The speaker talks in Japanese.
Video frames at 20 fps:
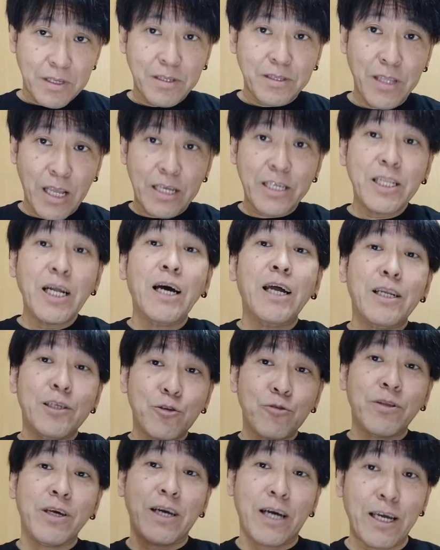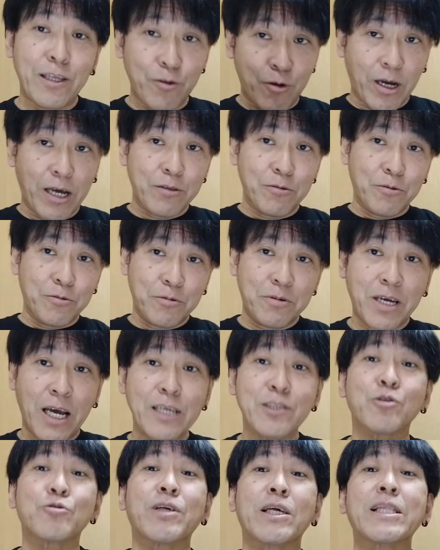ね、北原商店会のあの
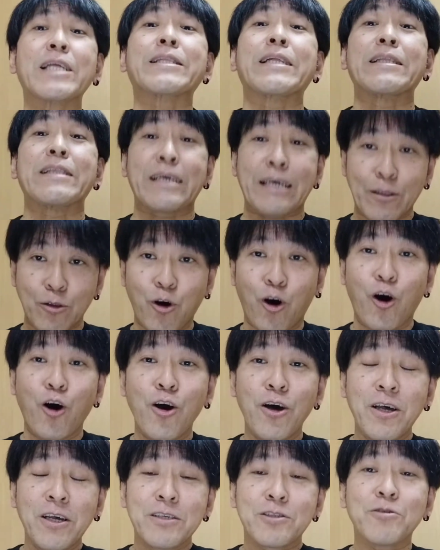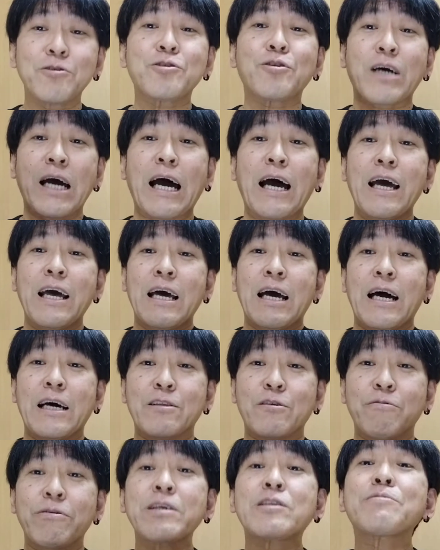会長さんだったんだけど、その人が
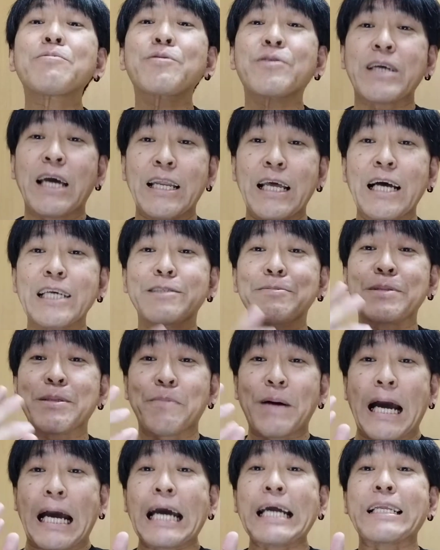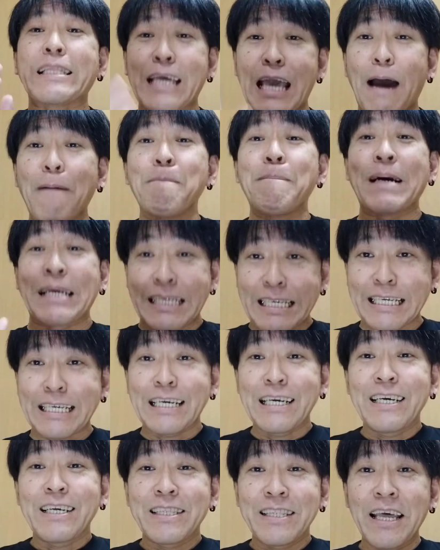あの Facebook やり始めたばっかりで、やっぱ
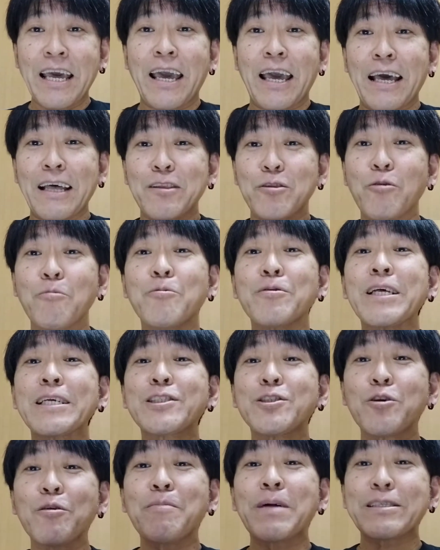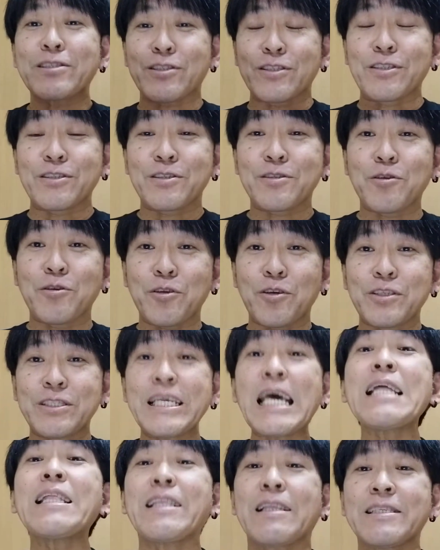り。で、友達をまず、その
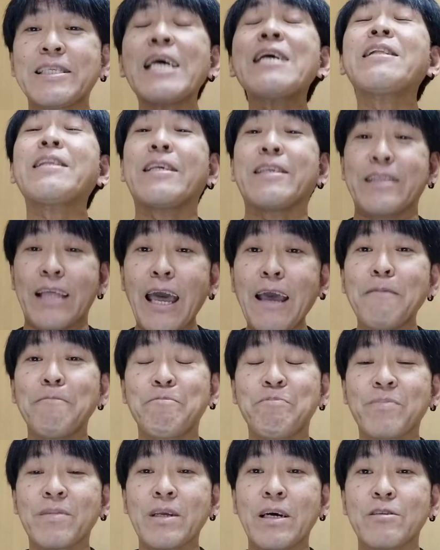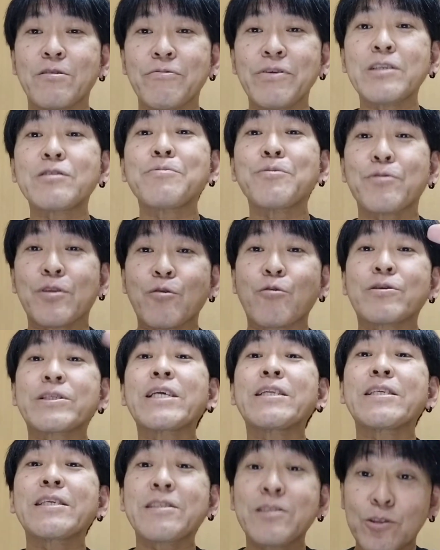1000、1000人ね、あの Facebook で
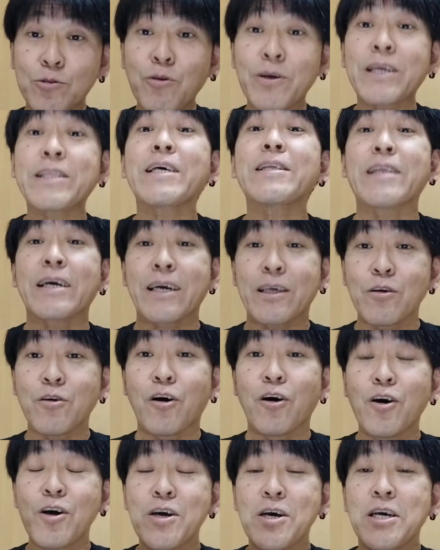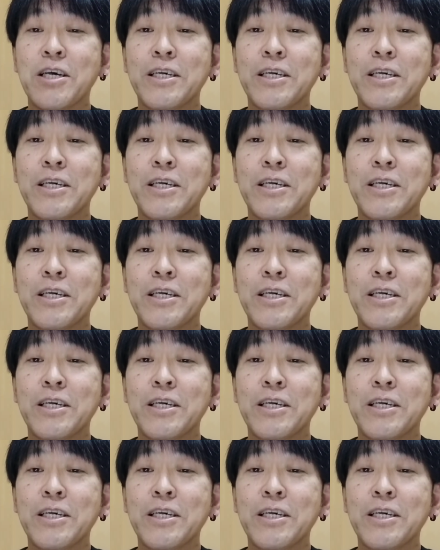5000人上限なんだけど